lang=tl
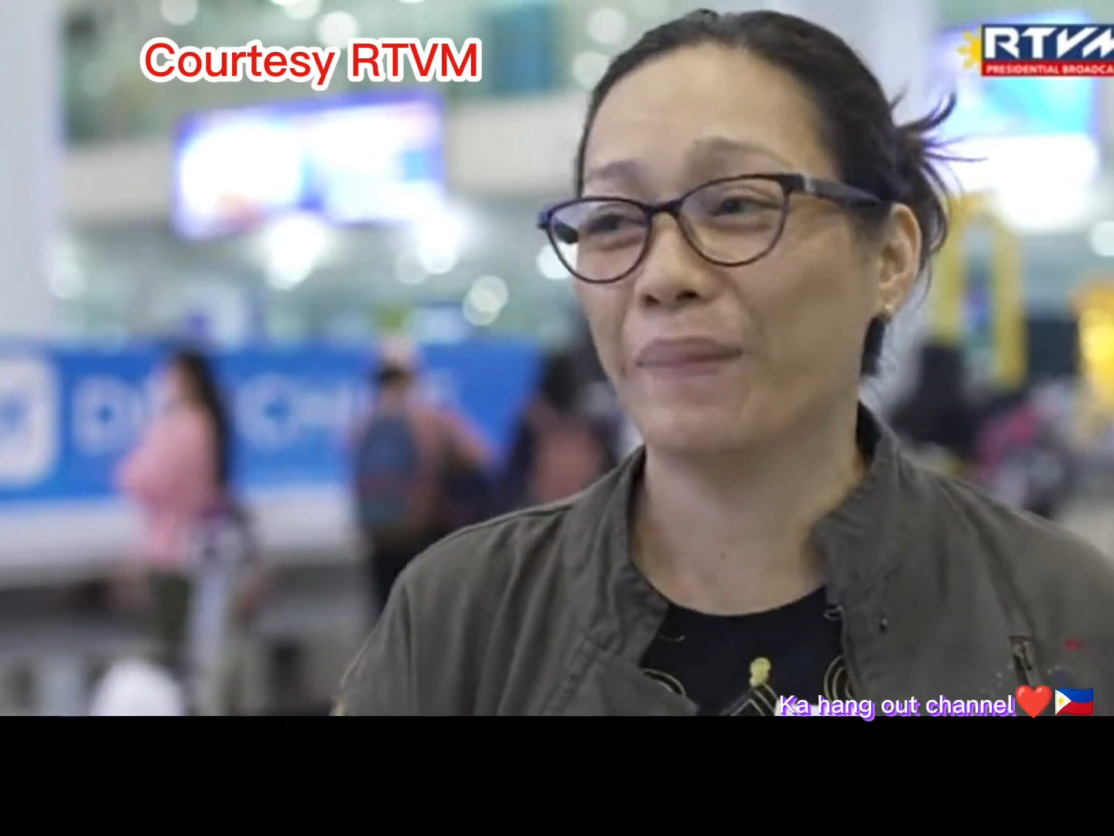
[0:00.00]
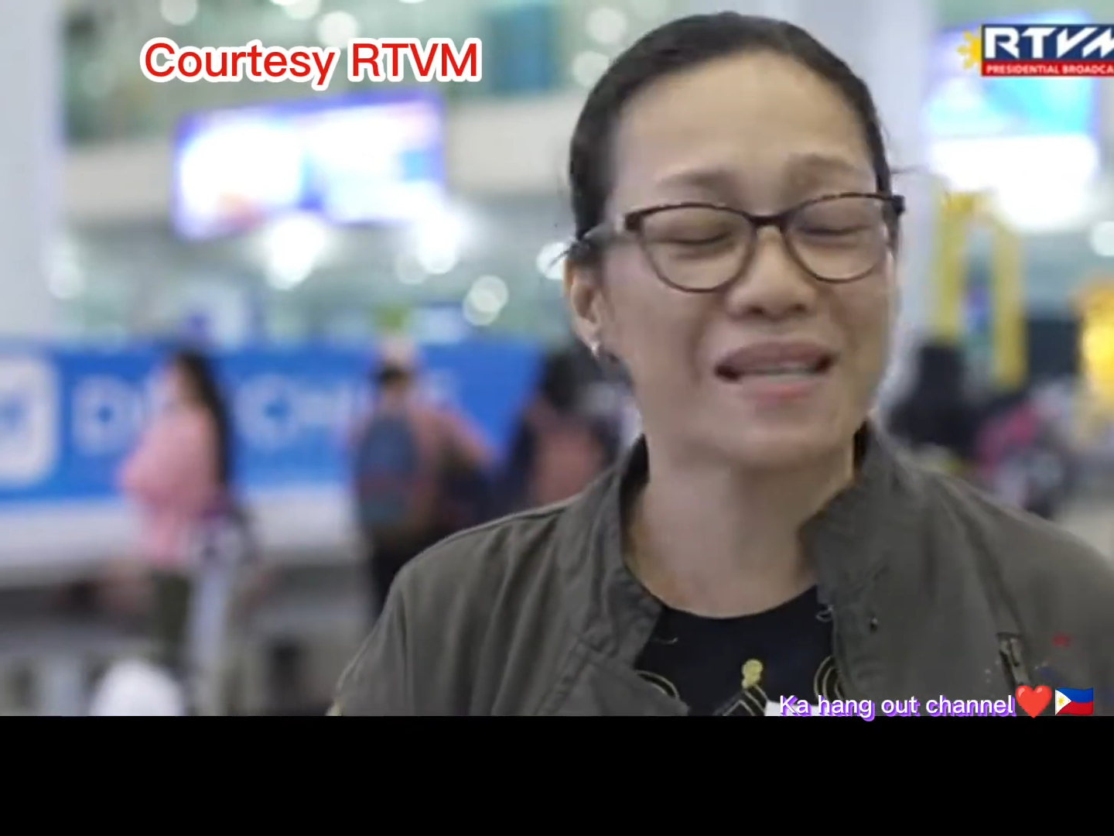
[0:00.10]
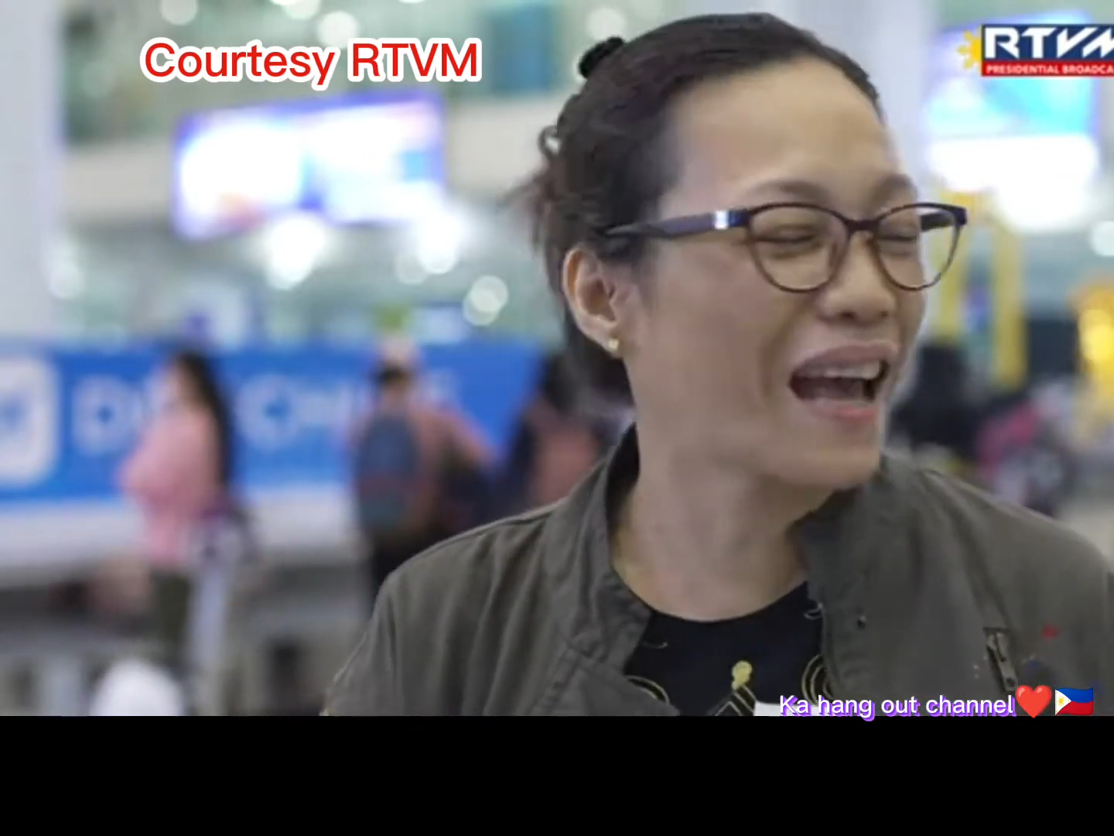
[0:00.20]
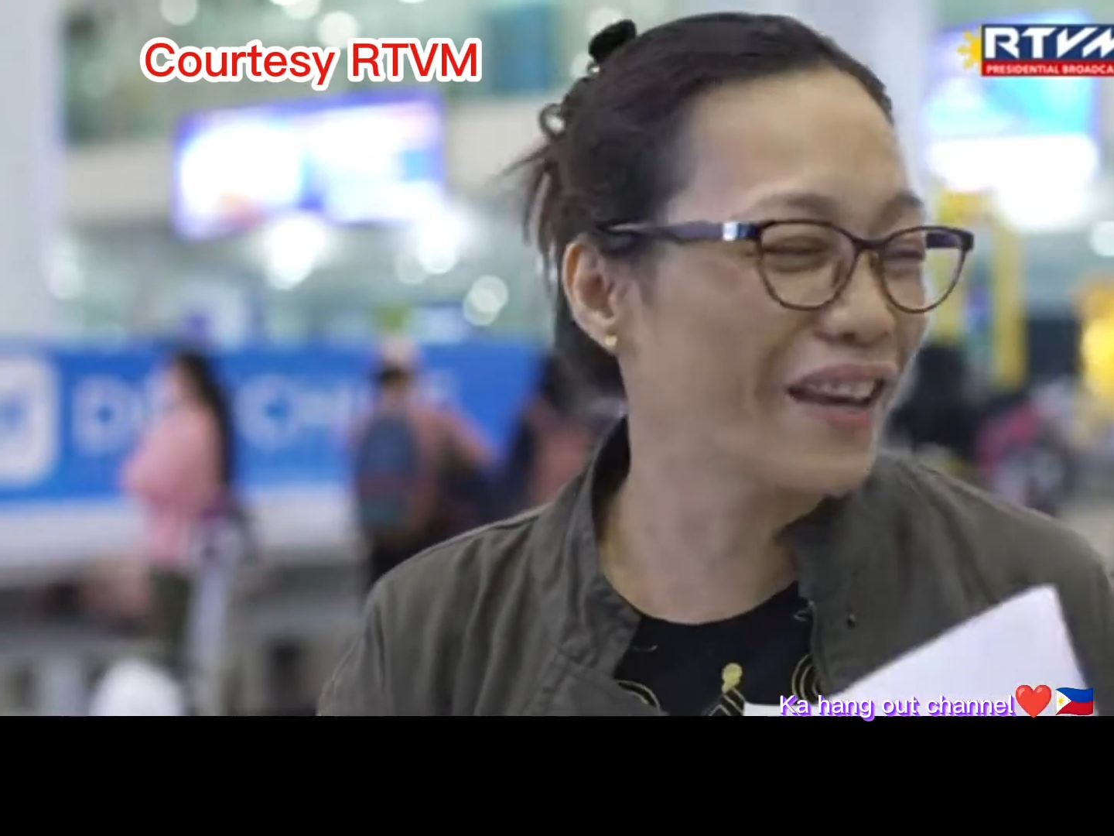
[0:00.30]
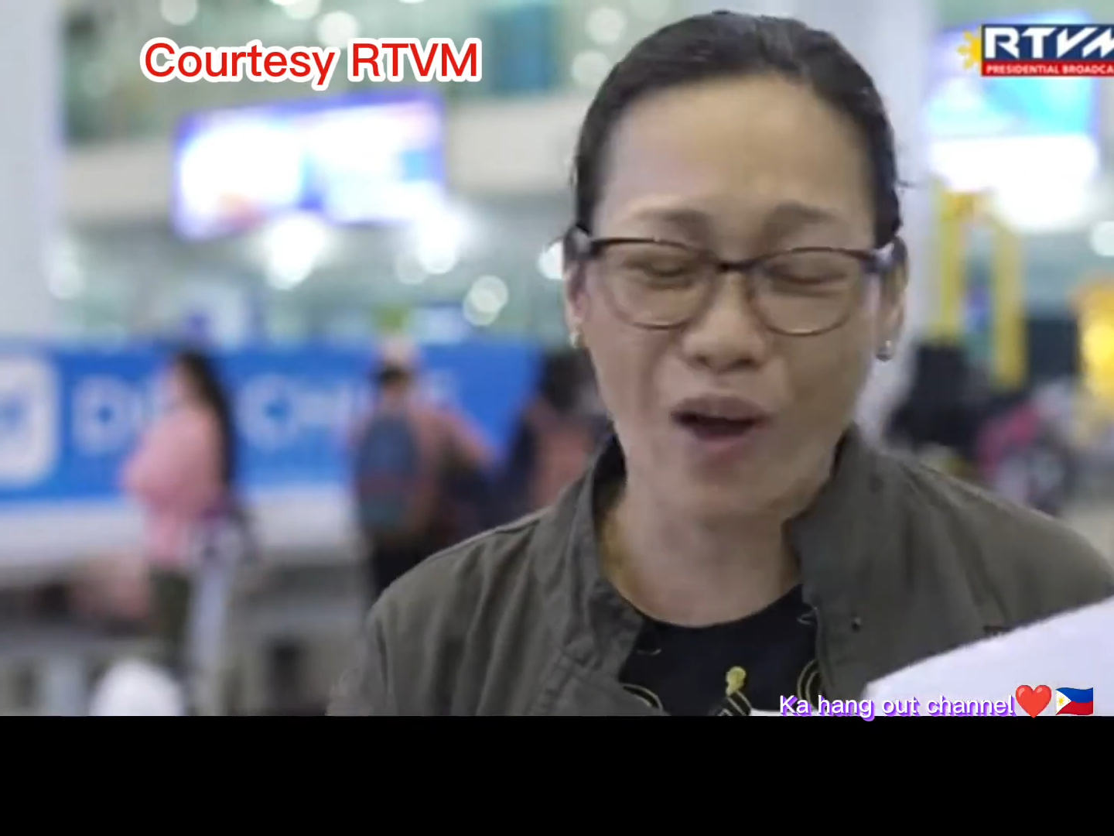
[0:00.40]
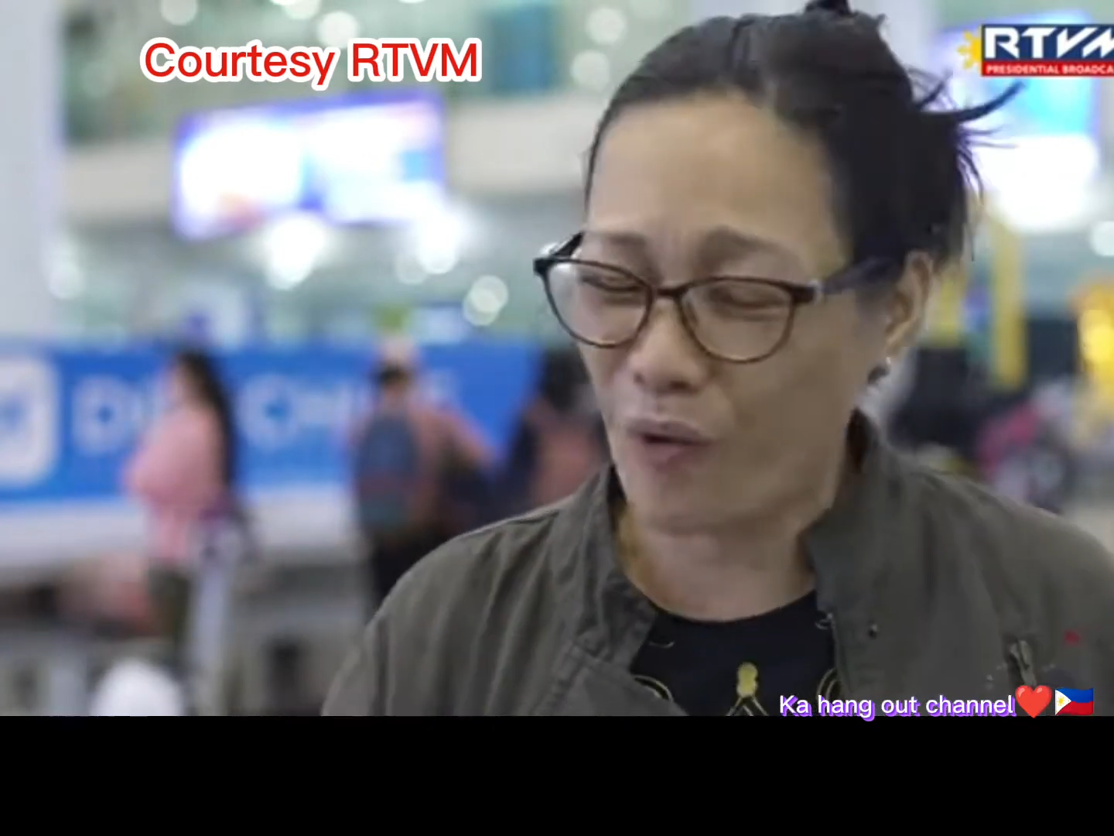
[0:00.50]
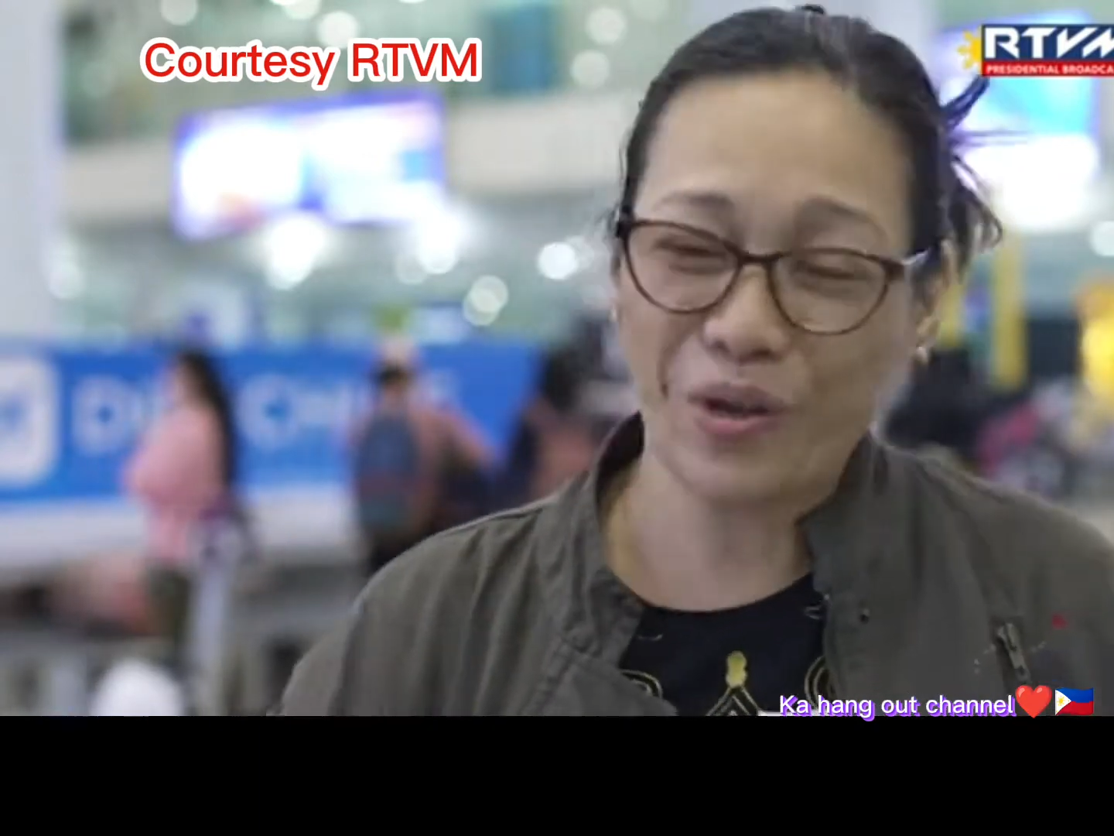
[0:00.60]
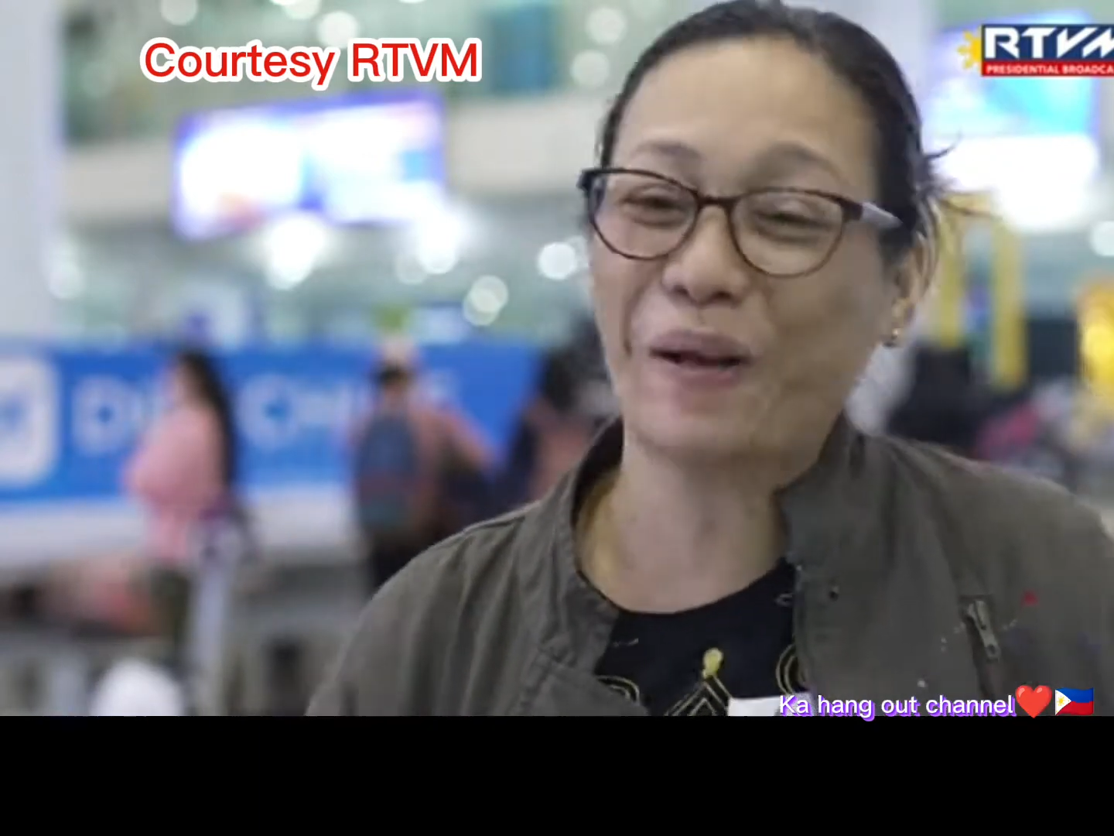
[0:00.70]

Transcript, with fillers: Basta ayaw ko